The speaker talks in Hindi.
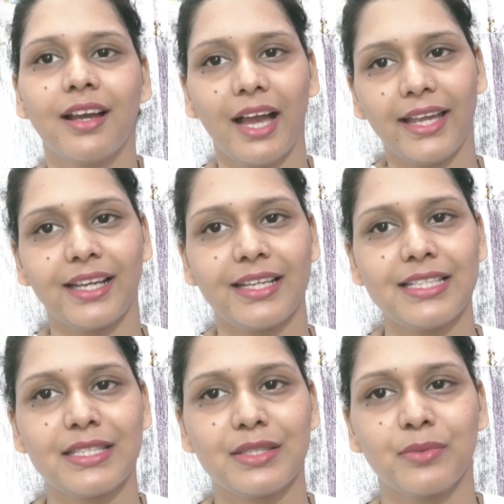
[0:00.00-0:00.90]
हाई
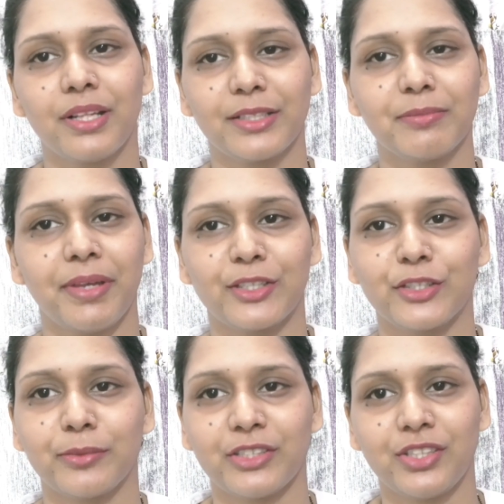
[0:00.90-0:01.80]
गाइस वेलकम बैक
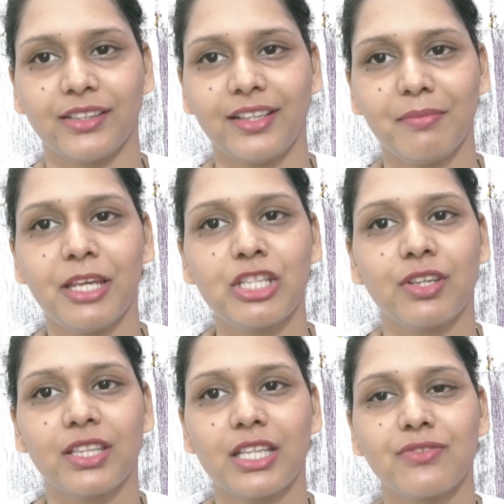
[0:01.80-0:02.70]
टू माय चैनल मैं
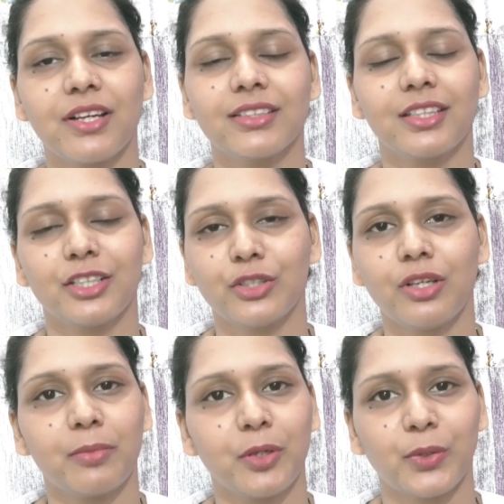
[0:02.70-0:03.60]
श्वेता स्वागत करती
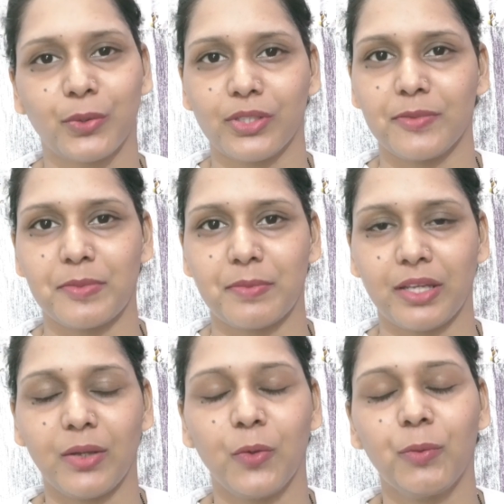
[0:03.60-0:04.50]
हूँ आपका गूगल लिप्स
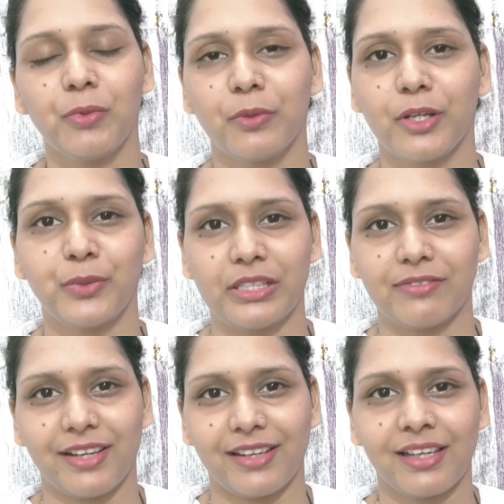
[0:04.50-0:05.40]
में होप यू आर डूइंग
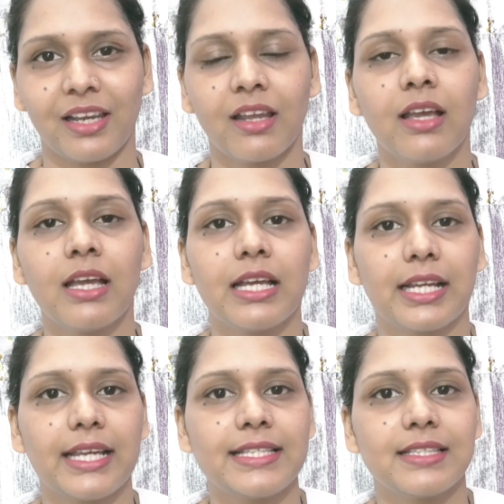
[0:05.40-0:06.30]
वेल
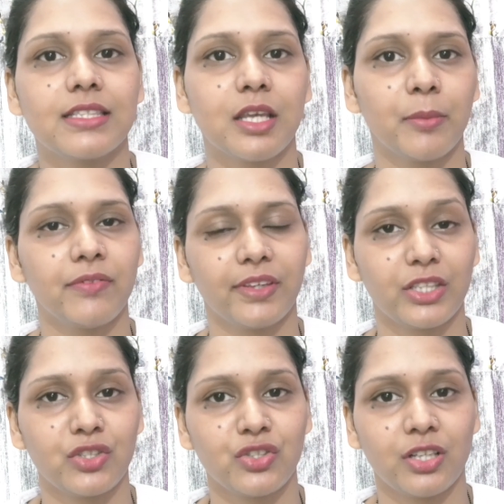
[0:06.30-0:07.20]
गाइस समर
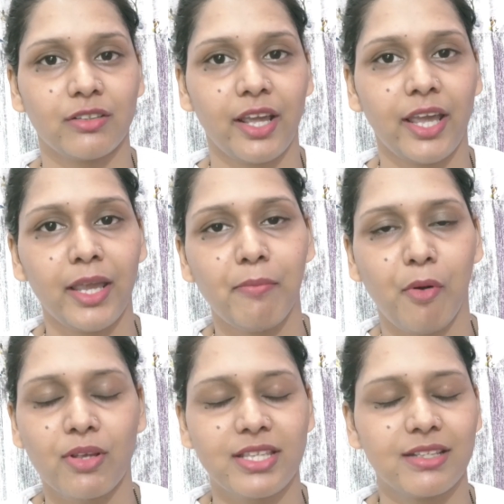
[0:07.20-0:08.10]
वेकेशन चल रहा है
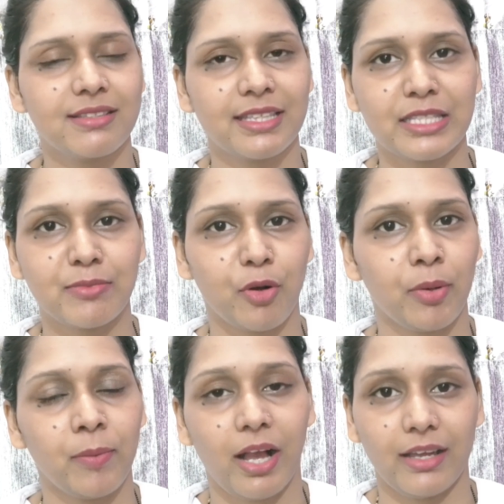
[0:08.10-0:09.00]
बहुत सारे स्किन्स
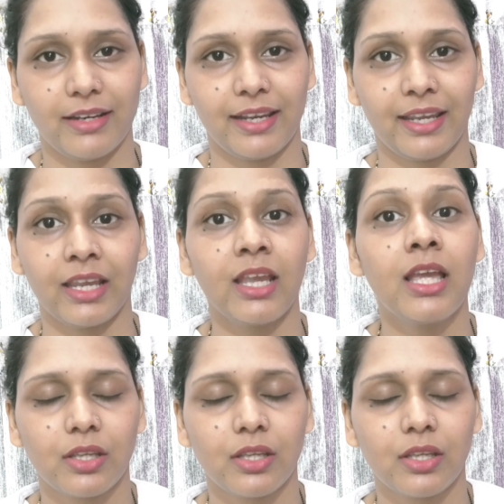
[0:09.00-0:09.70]
प्रॉब्लम आ रहे हैं